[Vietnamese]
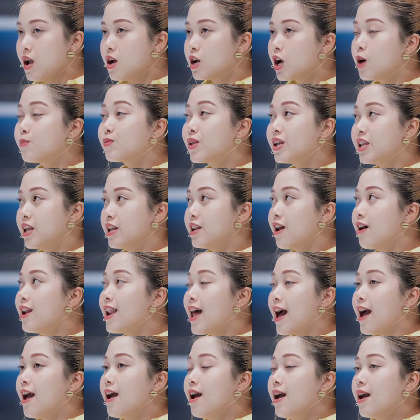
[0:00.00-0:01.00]
công ty chỉ nói
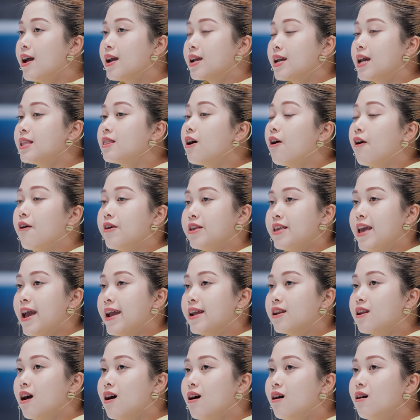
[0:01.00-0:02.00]
là cái thời
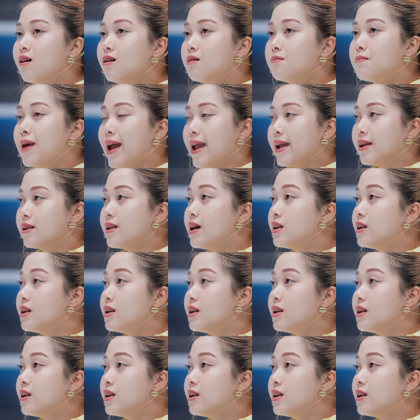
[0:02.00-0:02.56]
gian đó bạn